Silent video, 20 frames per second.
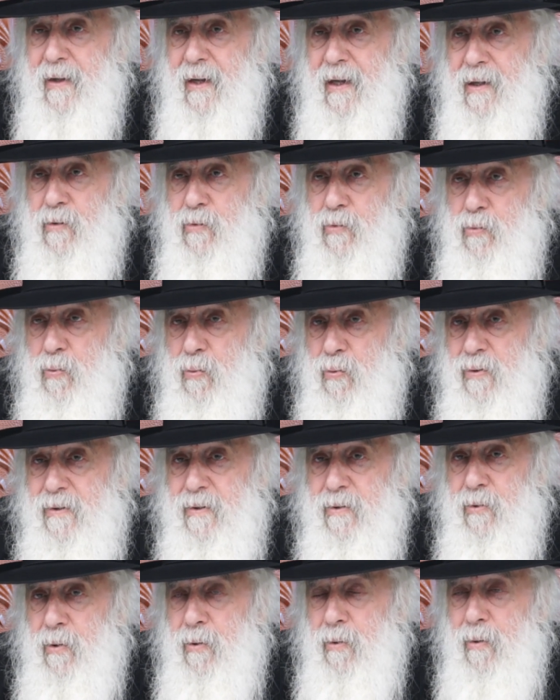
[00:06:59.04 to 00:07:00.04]
et tout
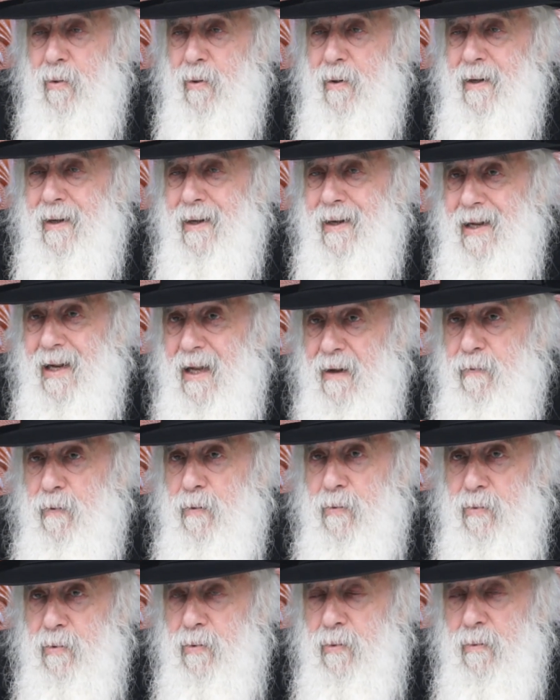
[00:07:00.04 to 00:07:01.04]
ce qu'il a
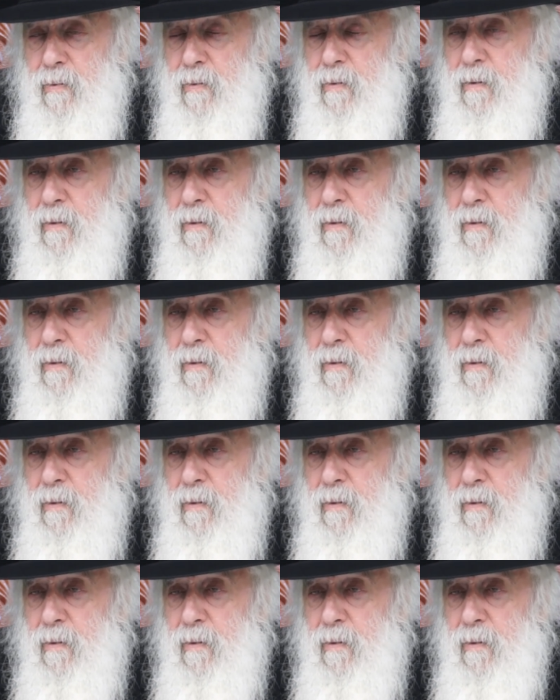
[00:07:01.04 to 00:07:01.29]
vendu,